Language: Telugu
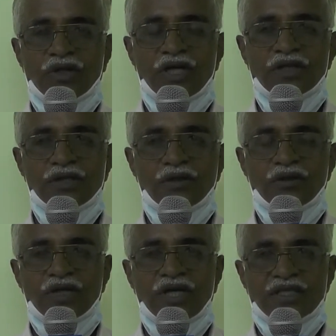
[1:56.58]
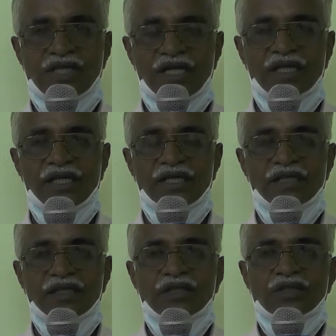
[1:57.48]
రైతుల యొక్క కష్టాల్ని
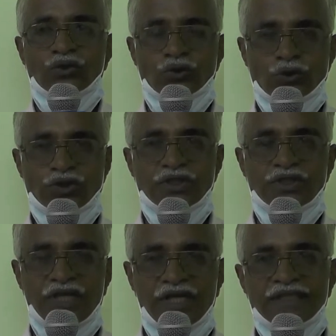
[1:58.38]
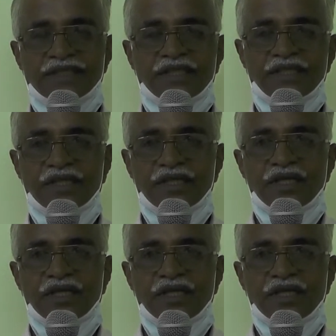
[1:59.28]
చూచి చెలించి